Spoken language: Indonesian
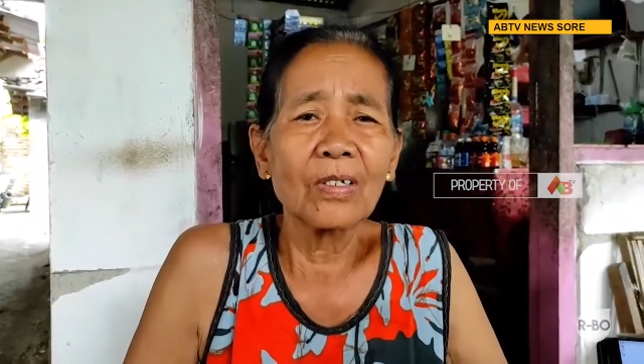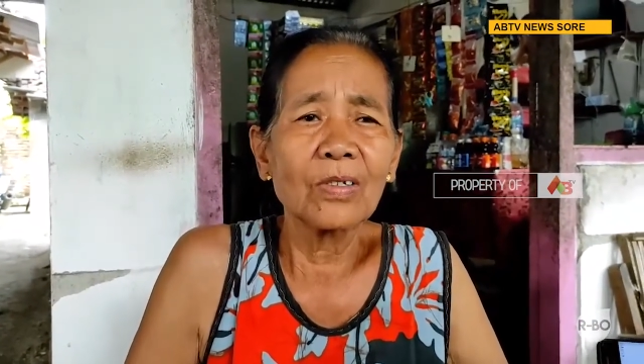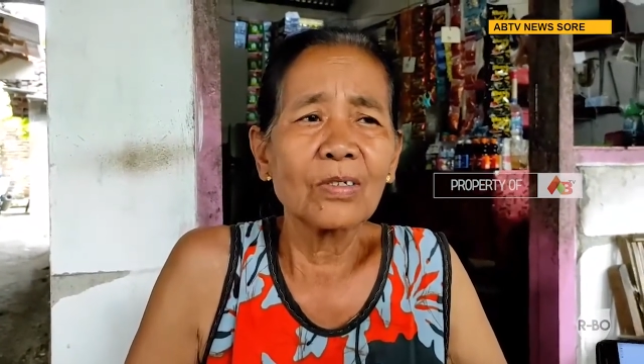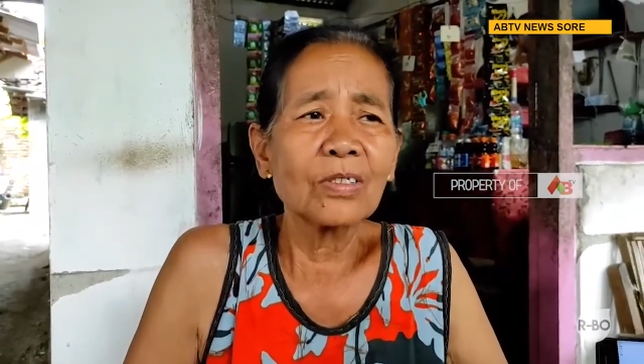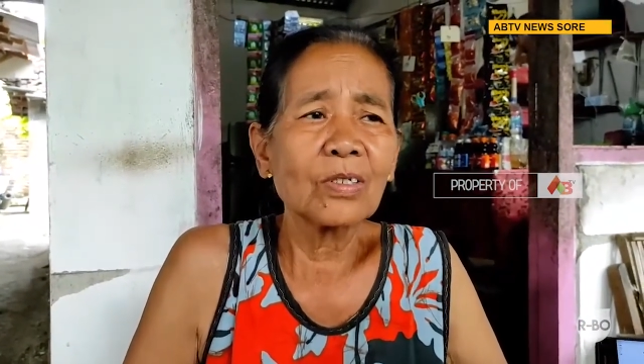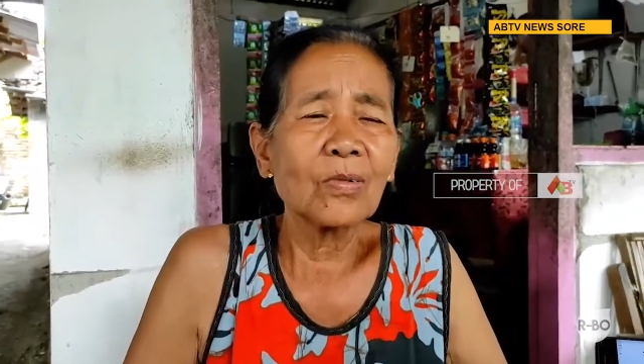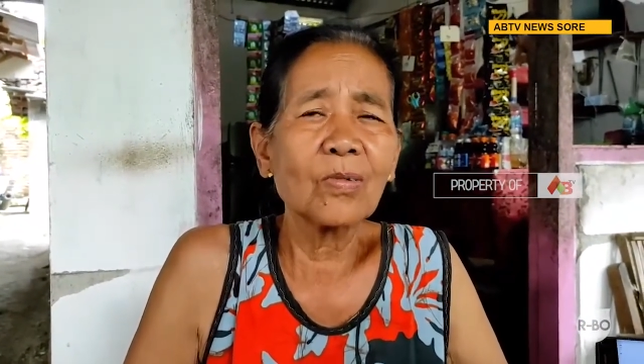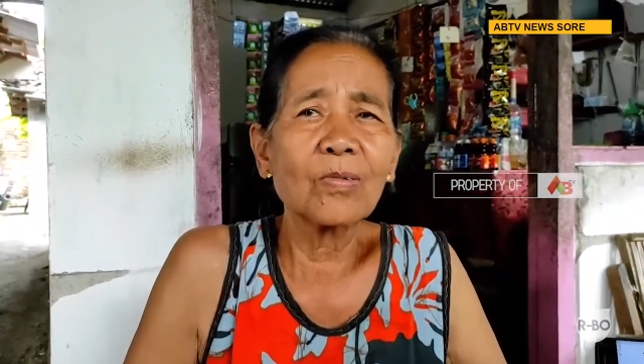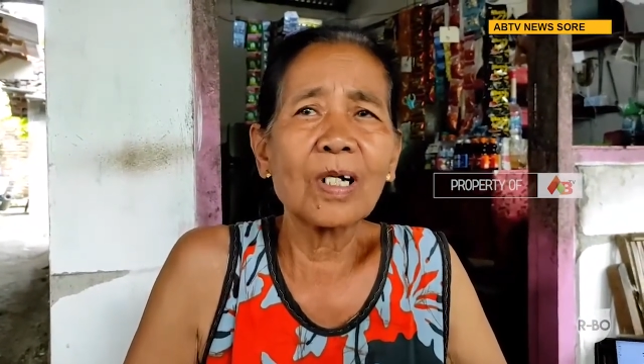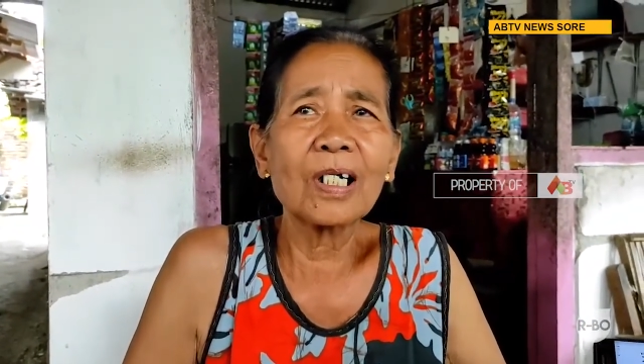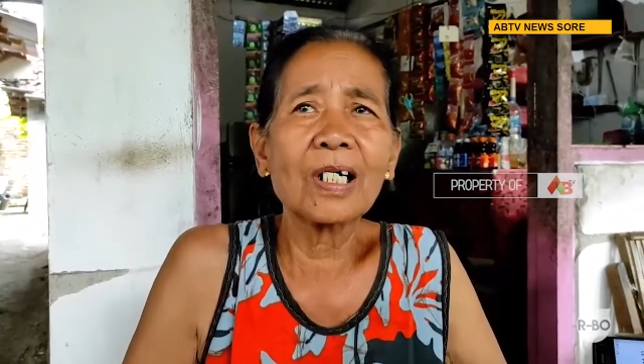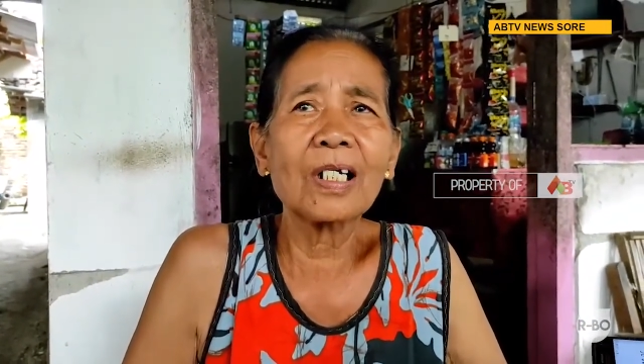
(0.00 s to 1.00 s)
Wis
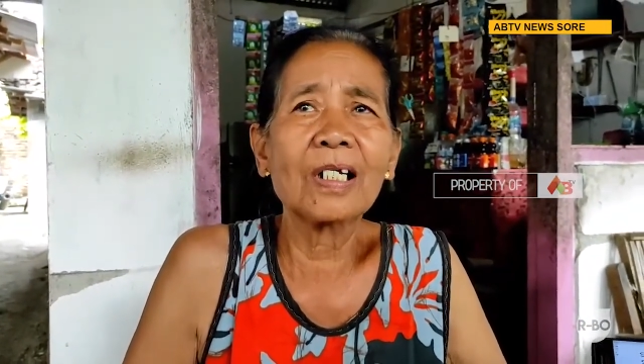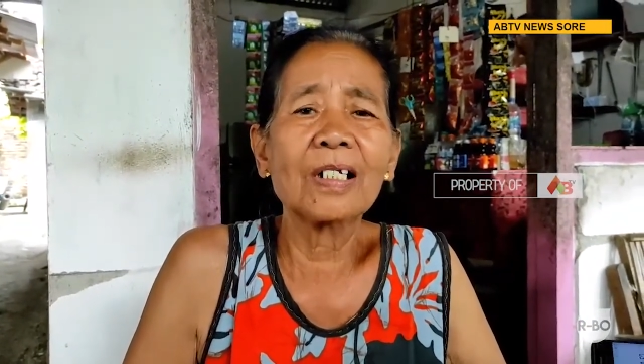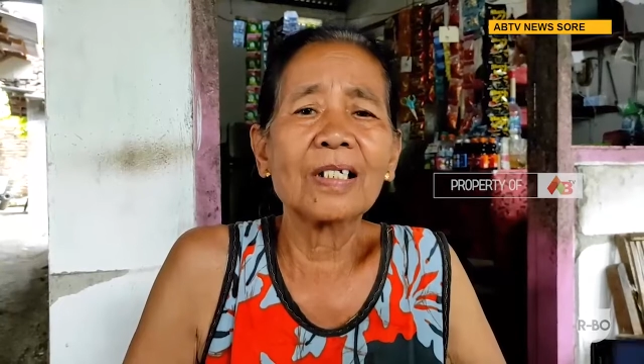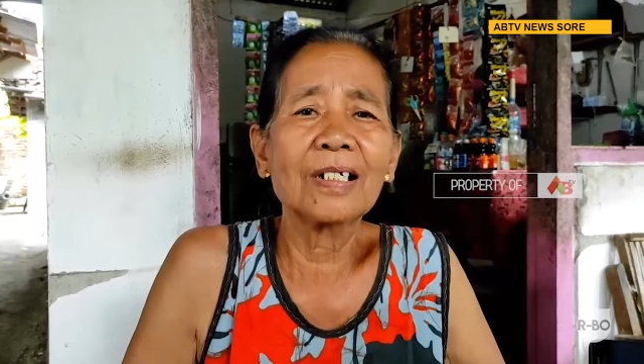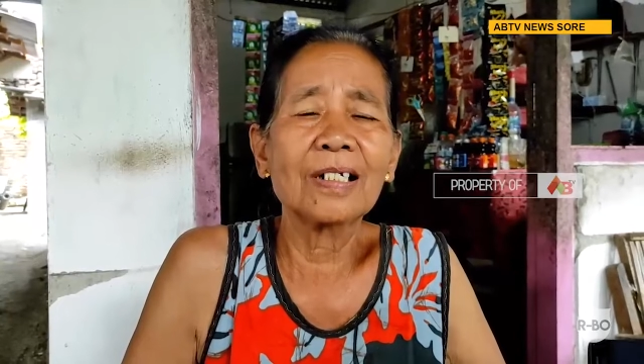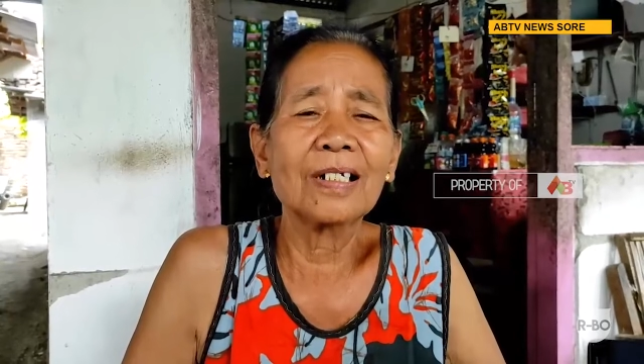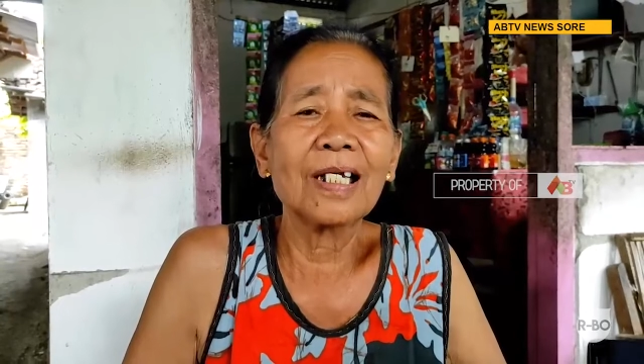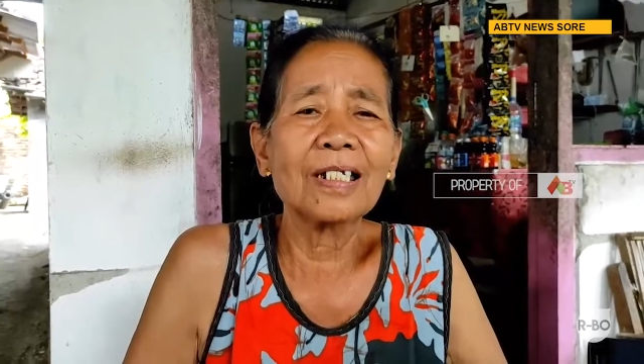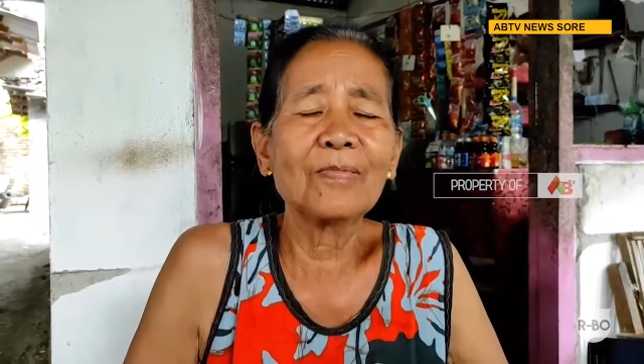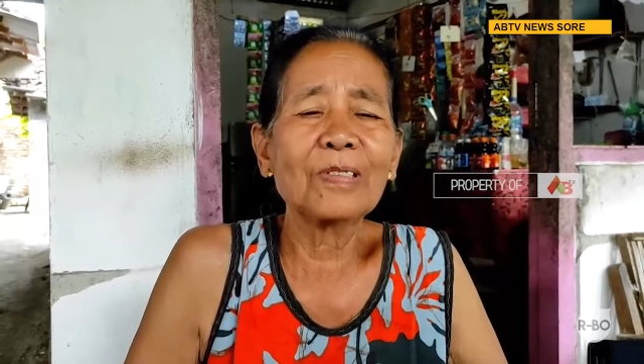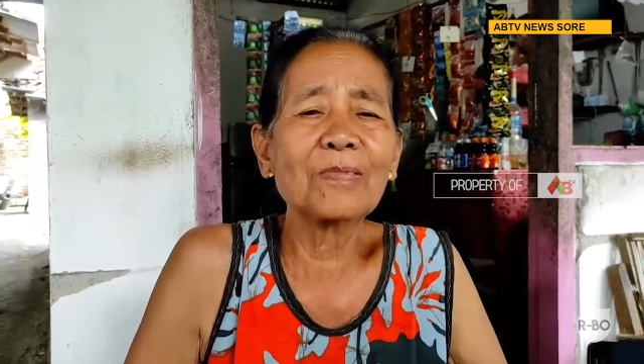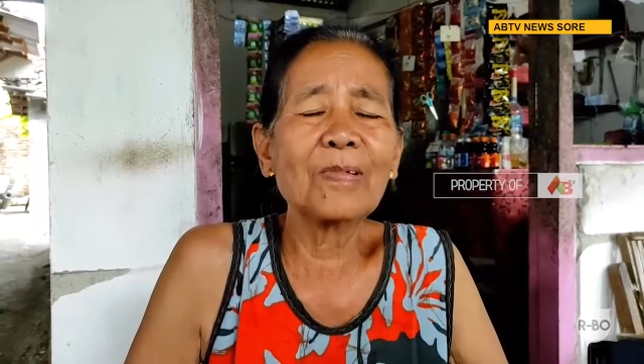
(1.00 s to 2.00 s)
cowakal. Lah
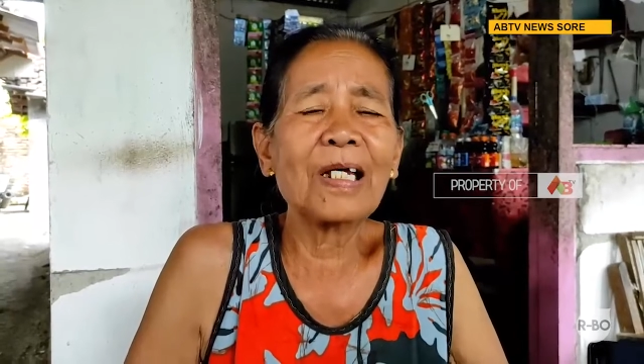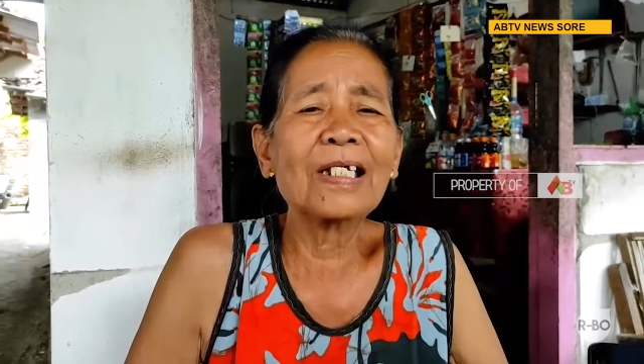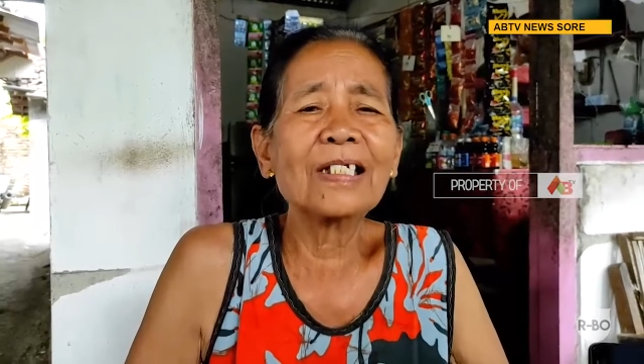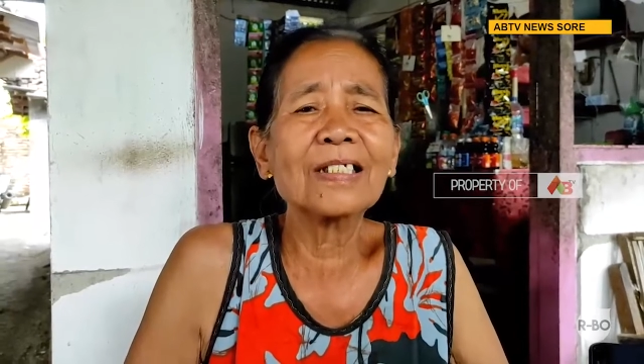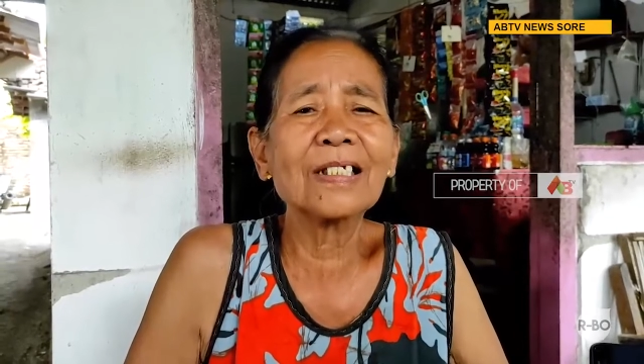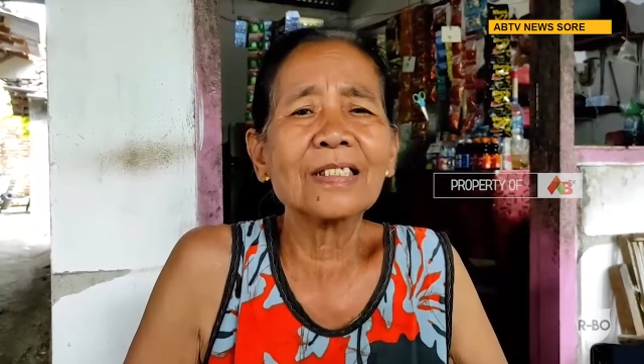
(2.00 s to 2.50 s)
nek bocah maling